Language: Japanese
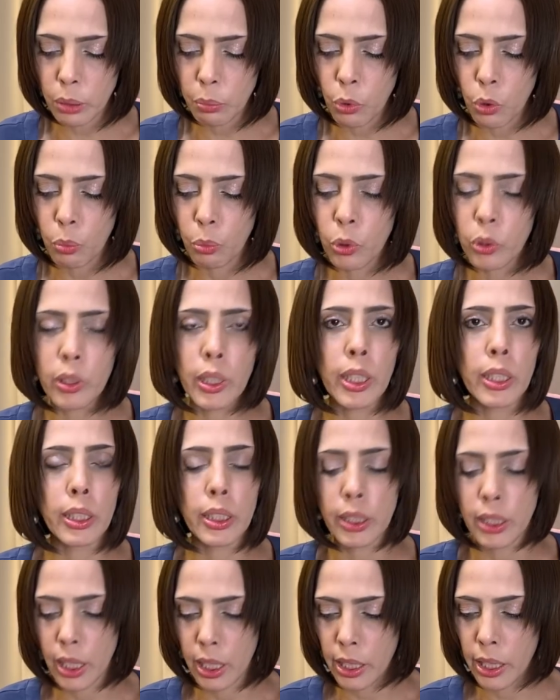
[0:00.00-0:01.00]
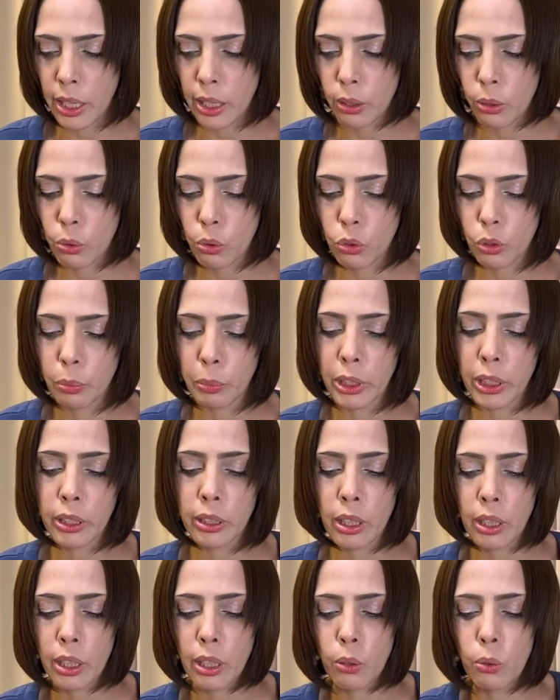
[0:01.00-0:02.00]
も問題視され、国民
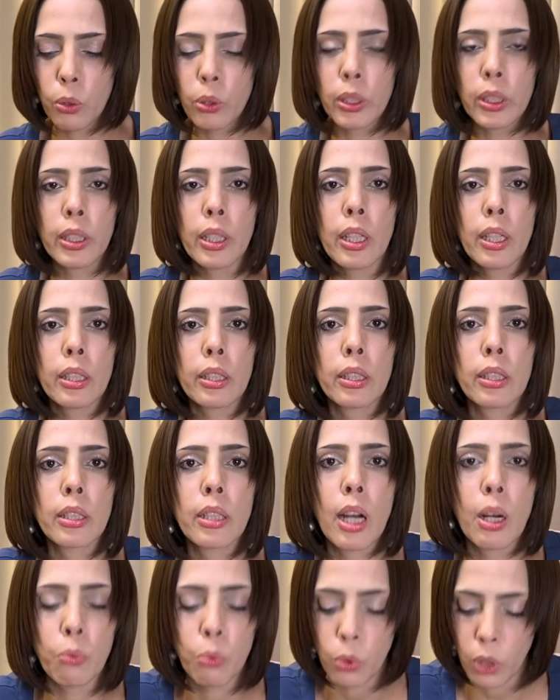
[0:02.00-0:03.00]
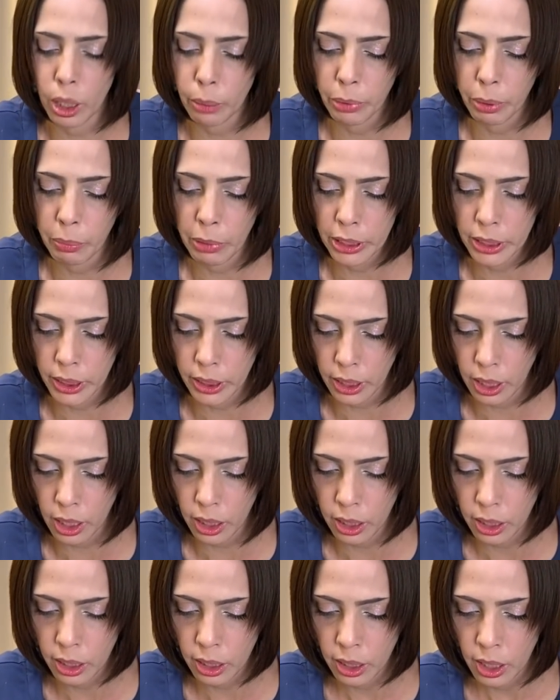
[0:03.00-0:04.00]
から大きな批判を浴びました。
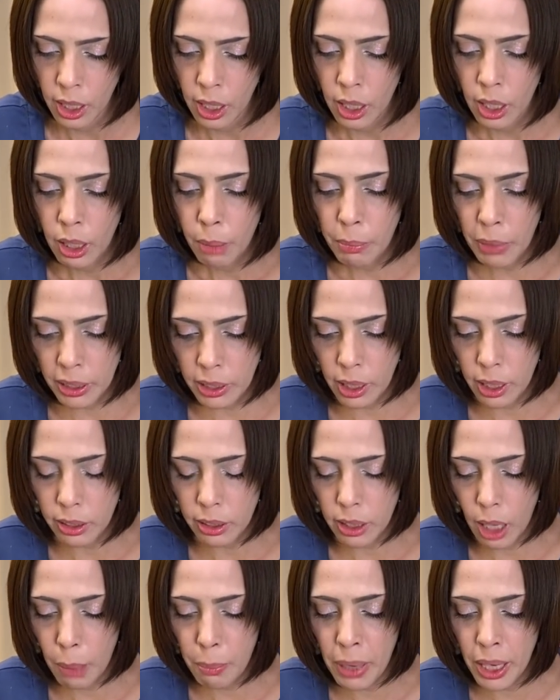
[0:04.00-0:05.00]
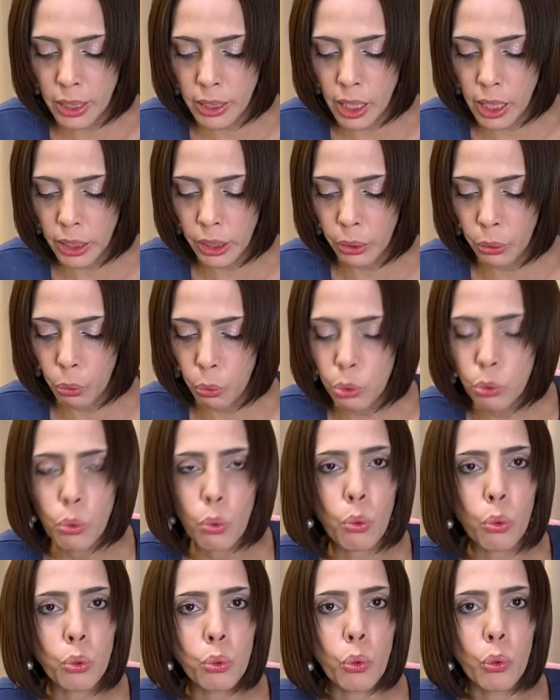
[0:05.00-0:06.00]
また、玉ねぎ
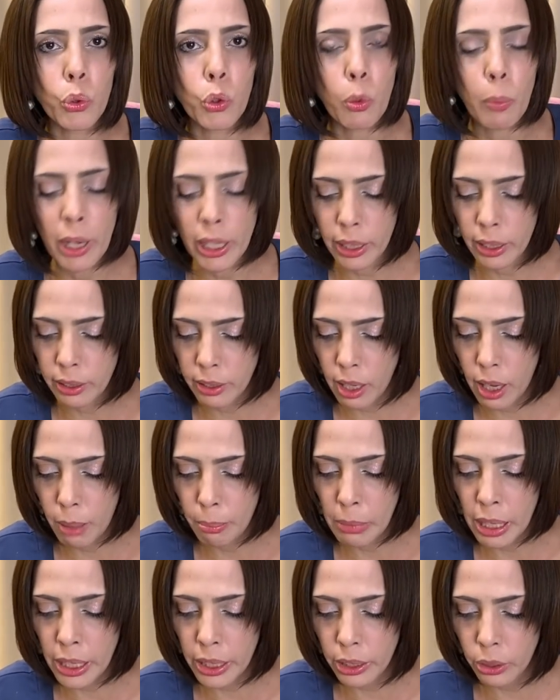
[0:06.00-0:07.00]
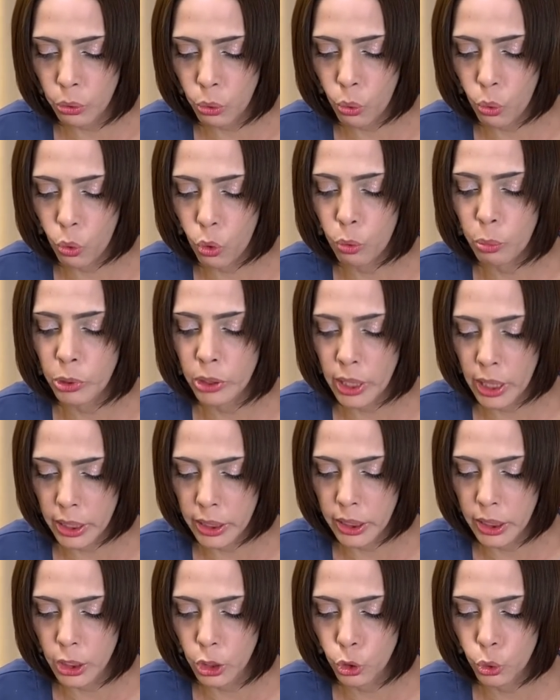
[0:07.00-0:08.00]
男と呼ばれた前の法務大
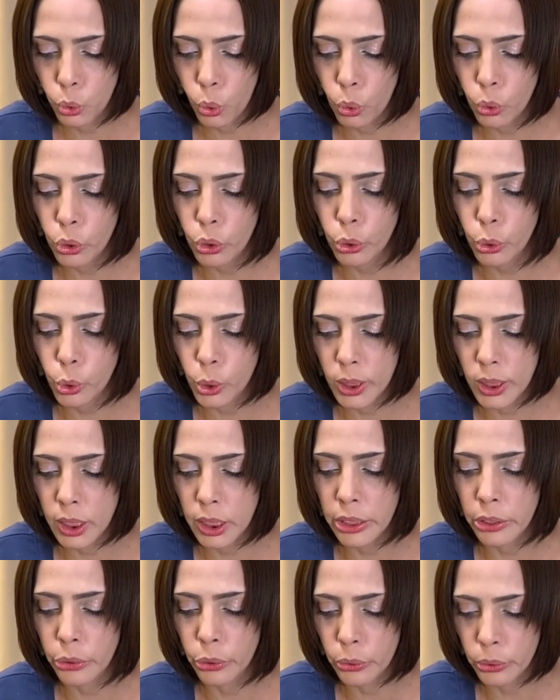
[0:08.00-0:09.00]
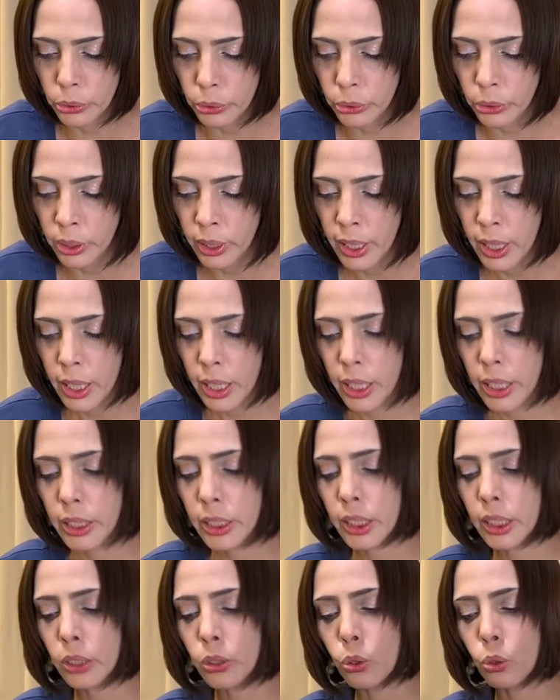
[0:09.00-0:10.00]
臣、チョグク氏による
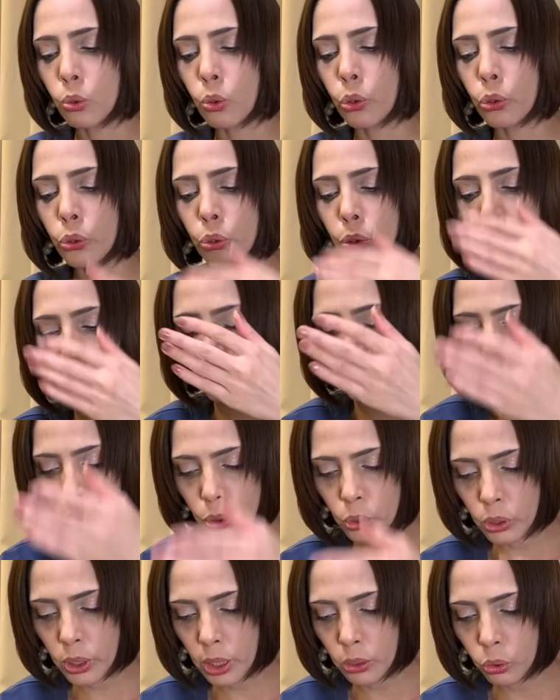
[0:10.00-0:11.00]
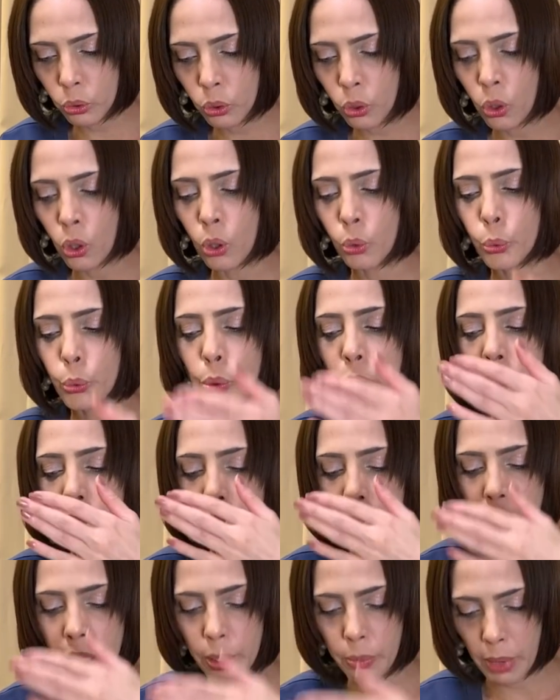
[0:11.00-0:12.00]
親族を優遇するなどの不
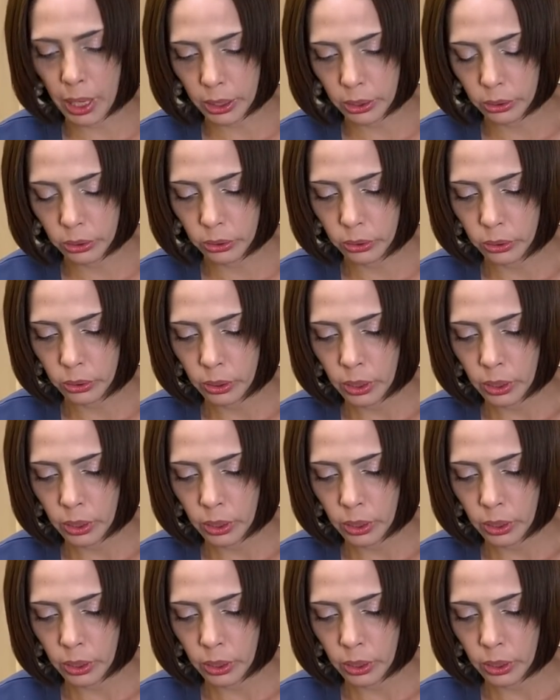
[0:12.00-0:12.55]
正疑惑。